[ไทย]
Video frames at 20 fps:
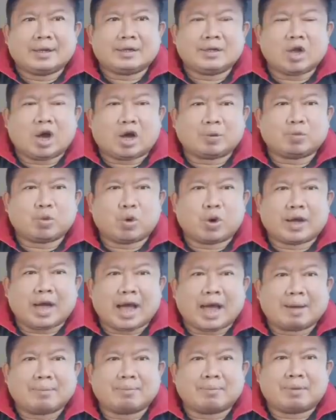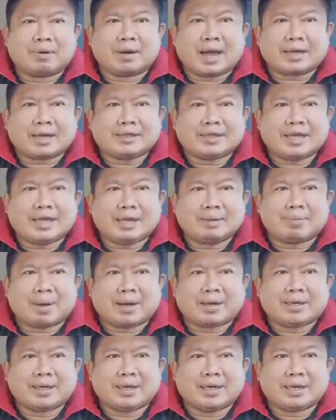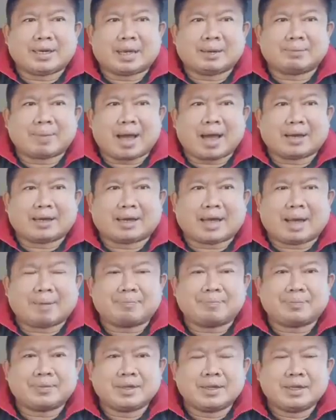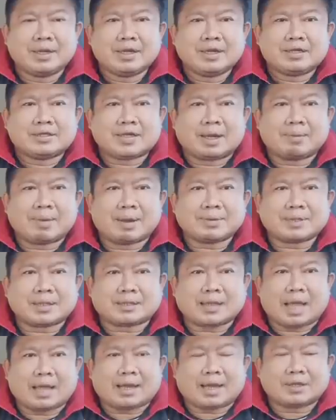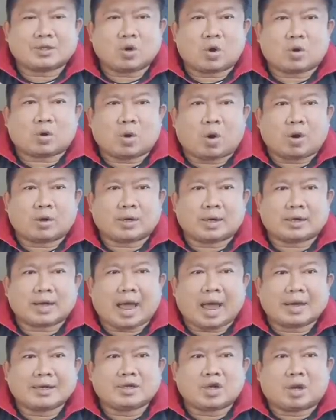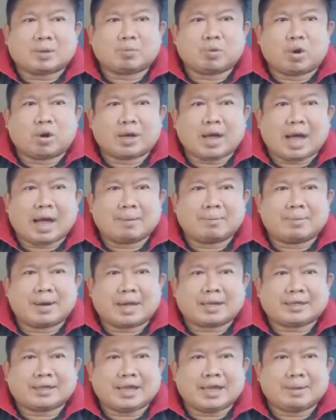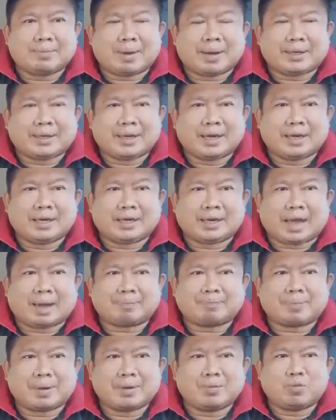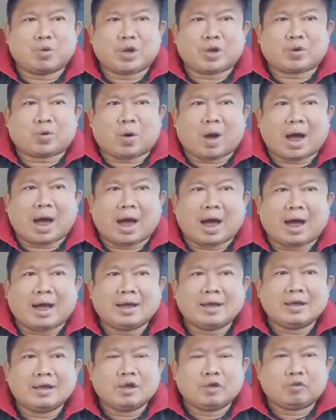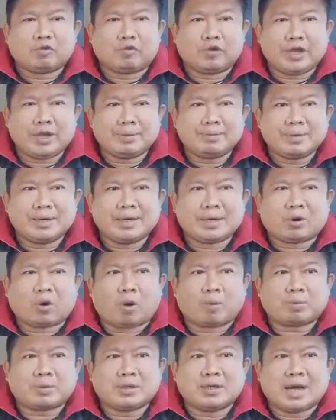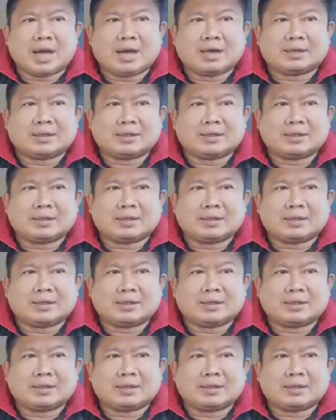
ยอดบัวงามลักกี้บันเทิงกันบ้างนะครับสำหรับสไตล์การชกของทางด้าน ยอดบัวงามลักกี้บันเทิงนะครับเป็นมวยขวา ฝีมือครบเครื่อง